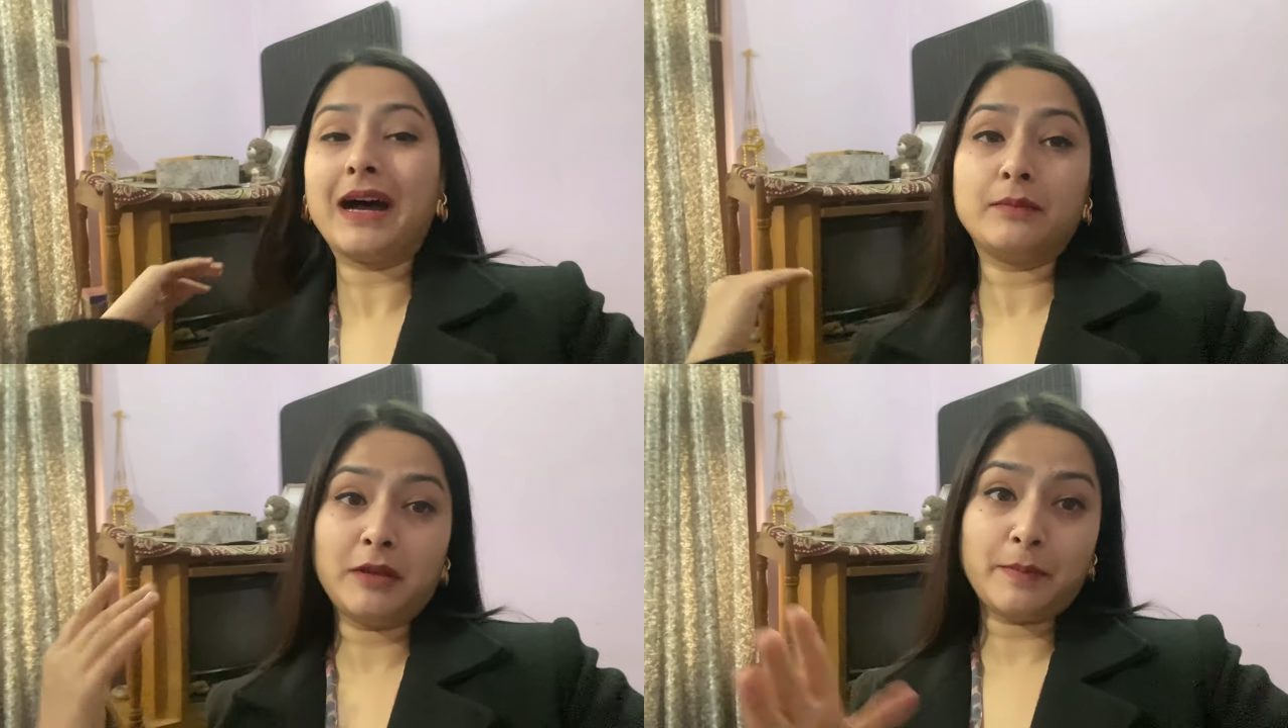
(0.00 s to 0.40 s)

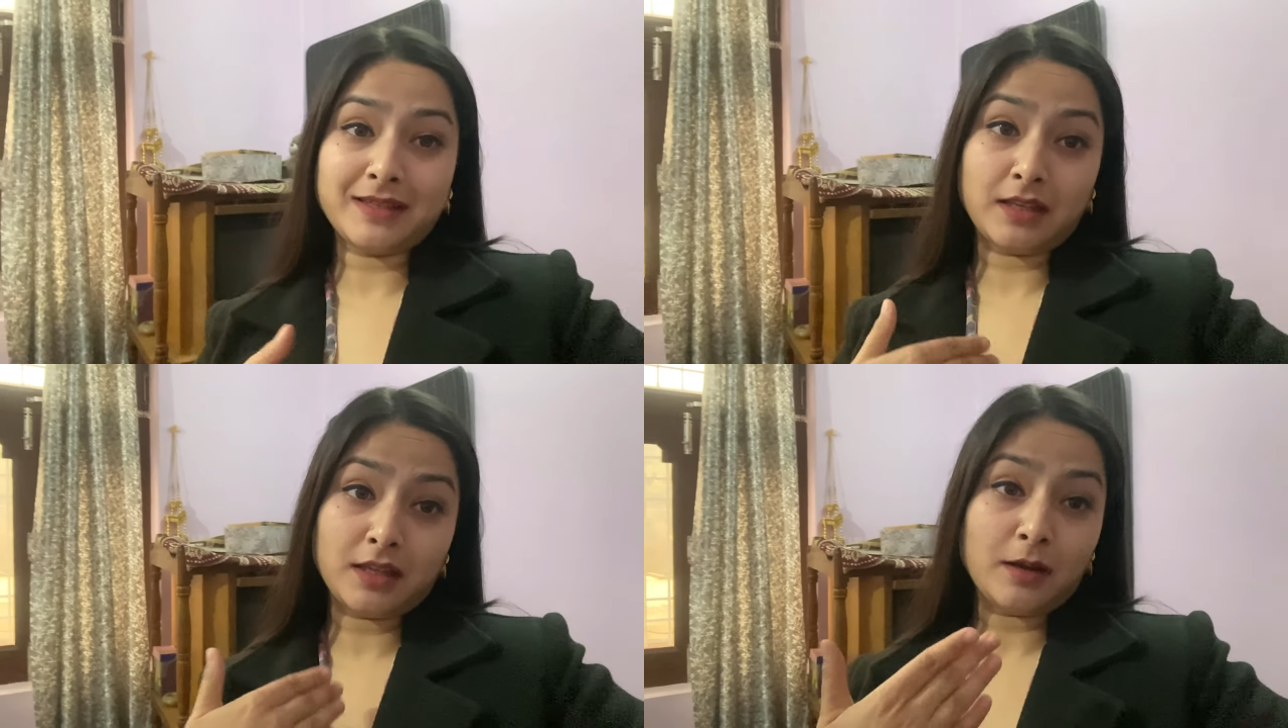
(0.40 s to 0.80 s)
बाद मेरे
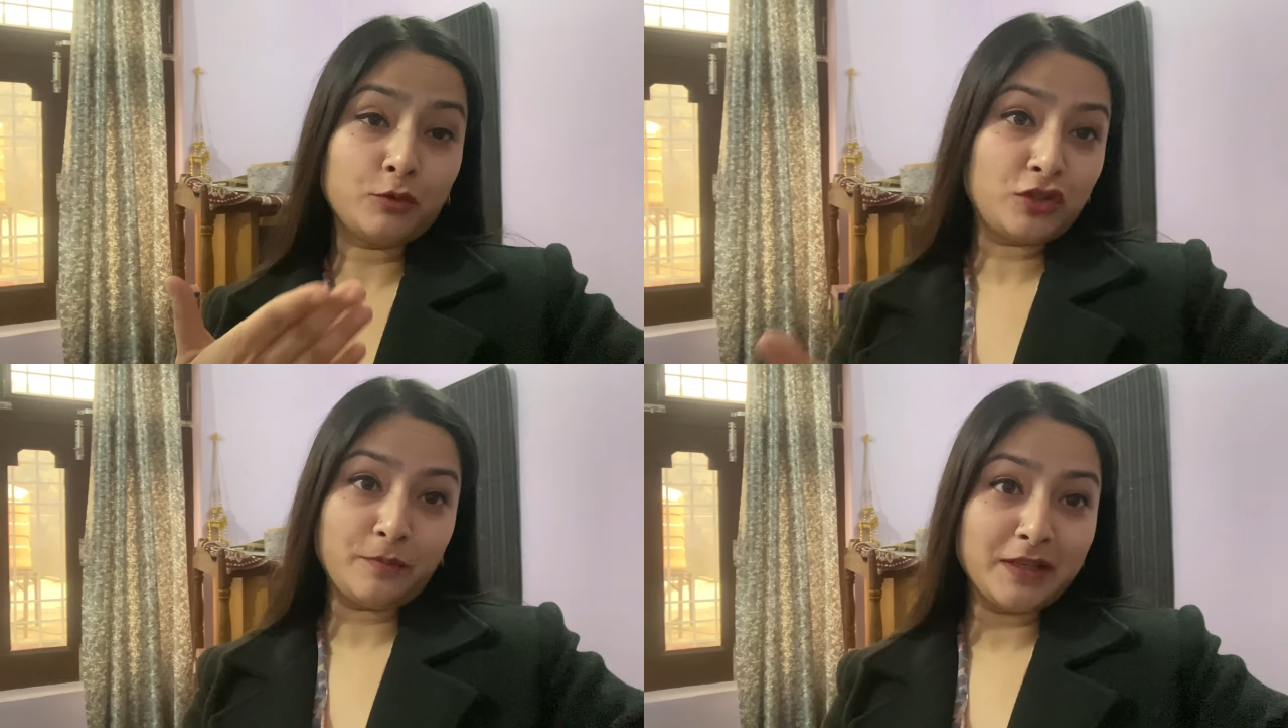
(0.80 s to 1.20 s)
पास आना था
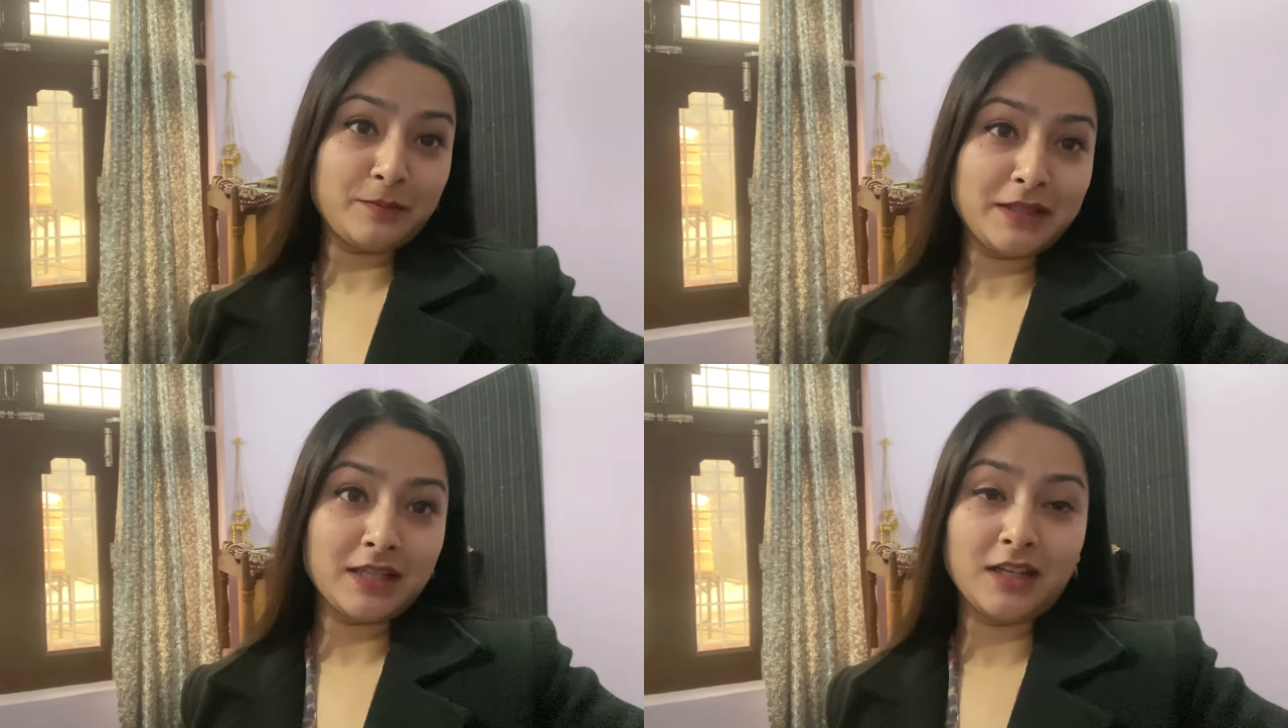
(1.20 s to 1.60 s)
अब उसने बस
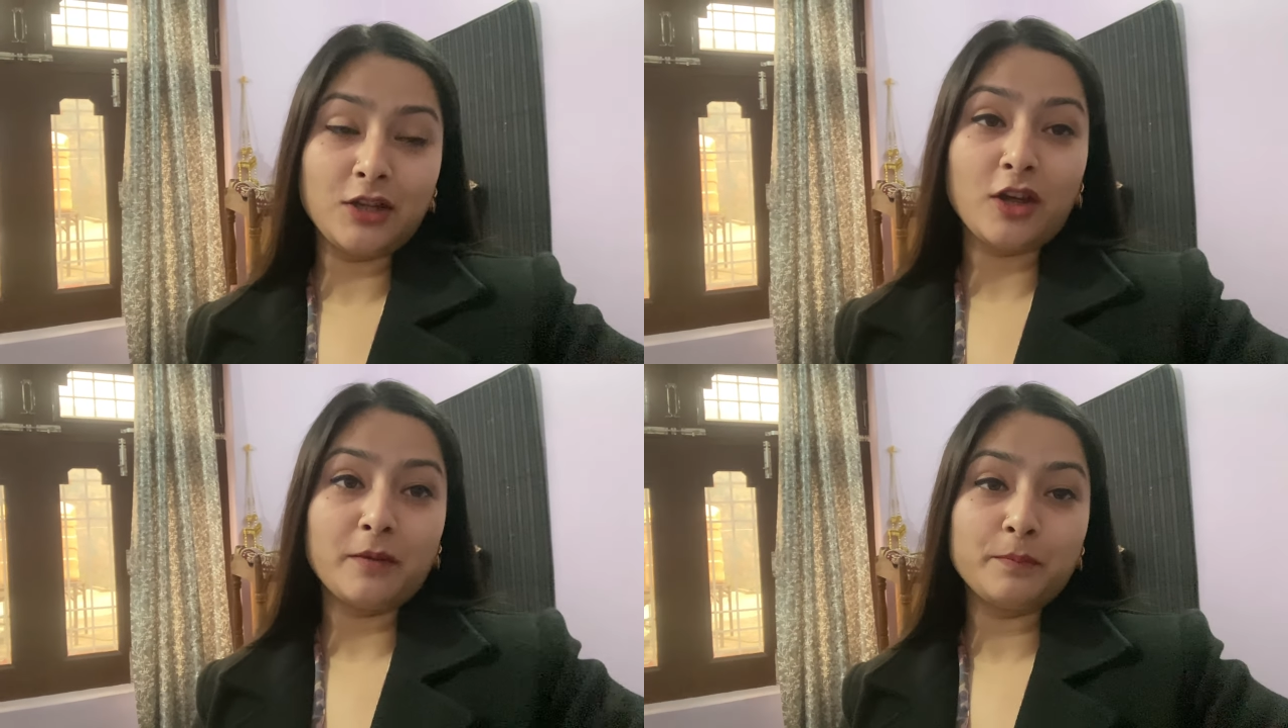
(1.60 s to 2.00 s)
मिस कर
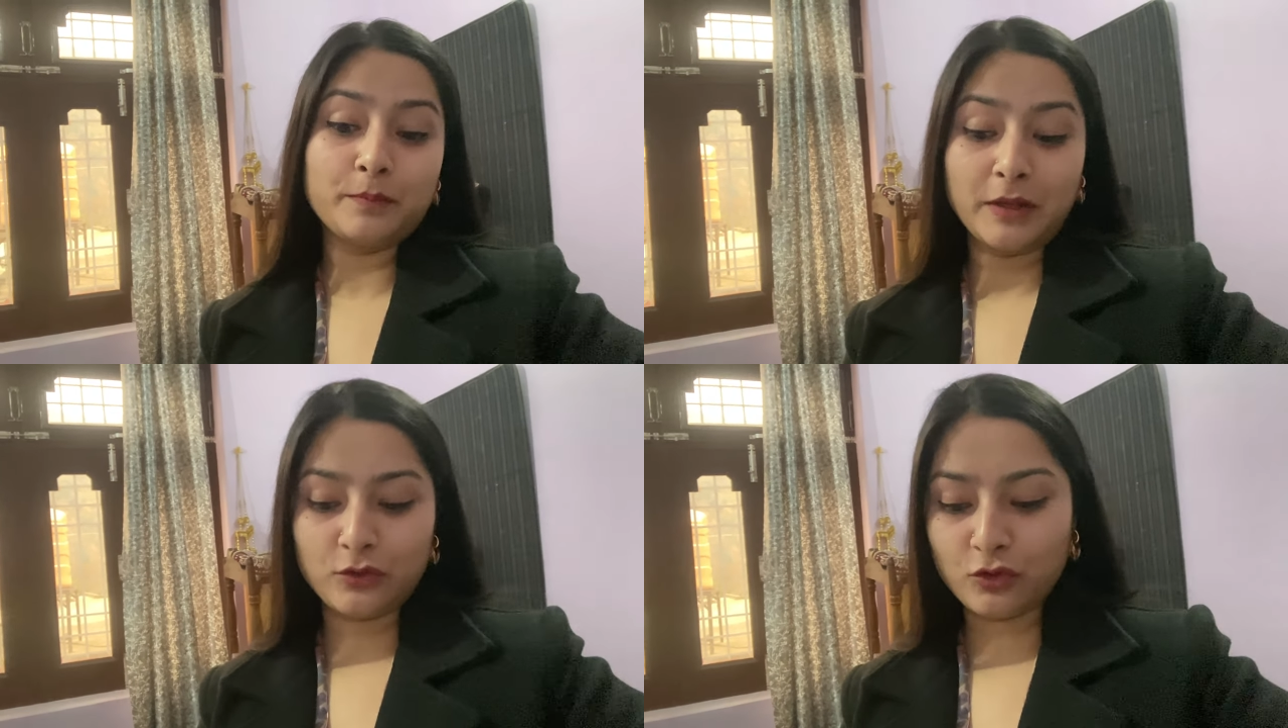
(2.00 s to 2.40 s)
दी और अब
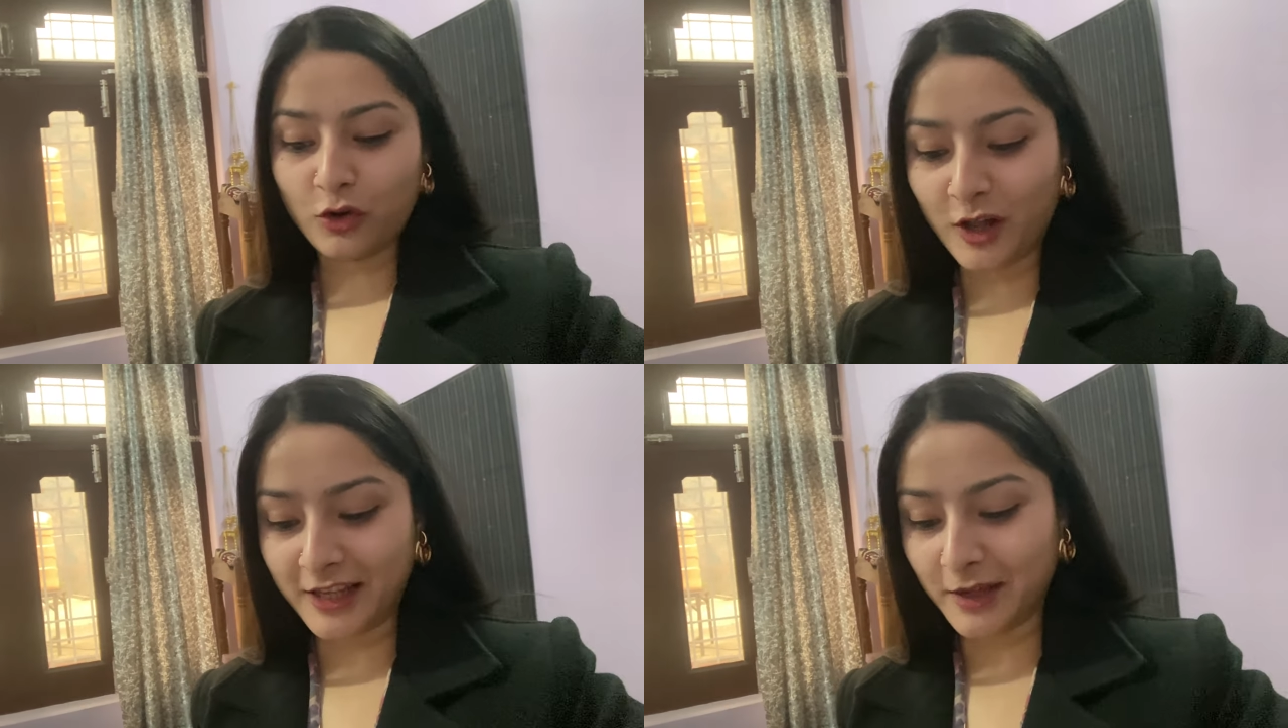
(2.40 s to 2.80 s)
मैंने उसको
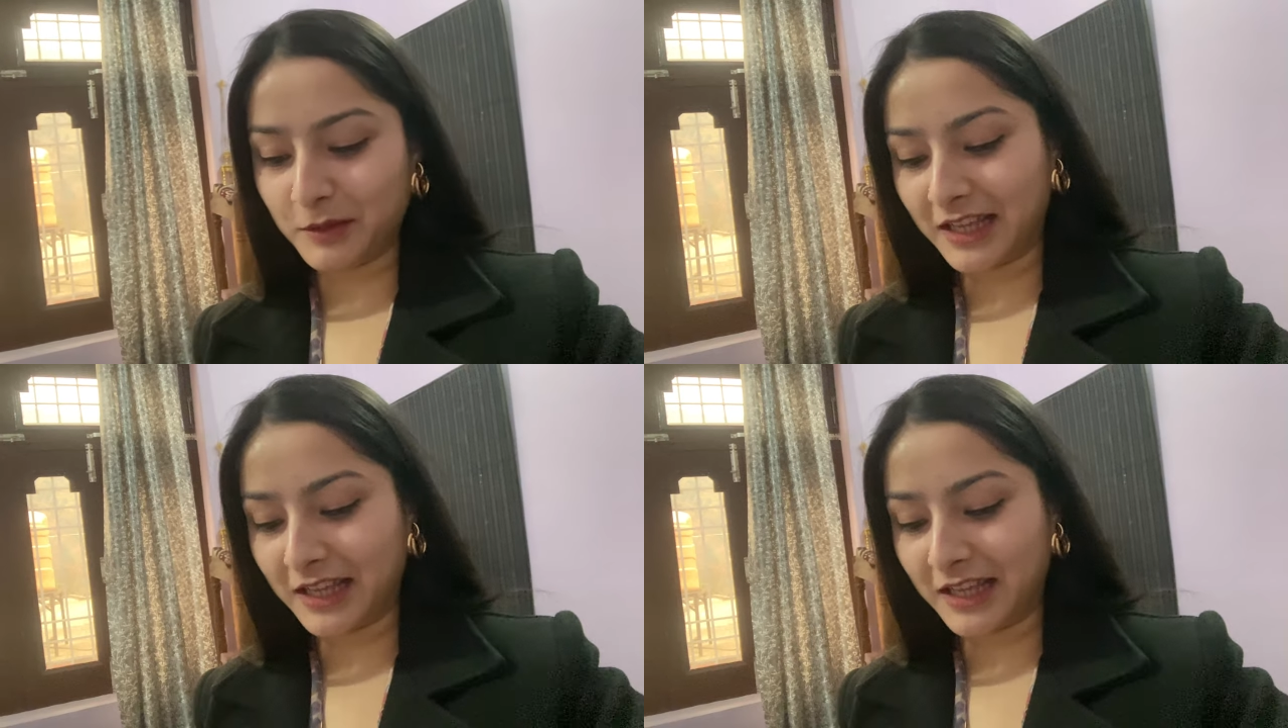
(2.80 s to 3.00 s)
कॉल किया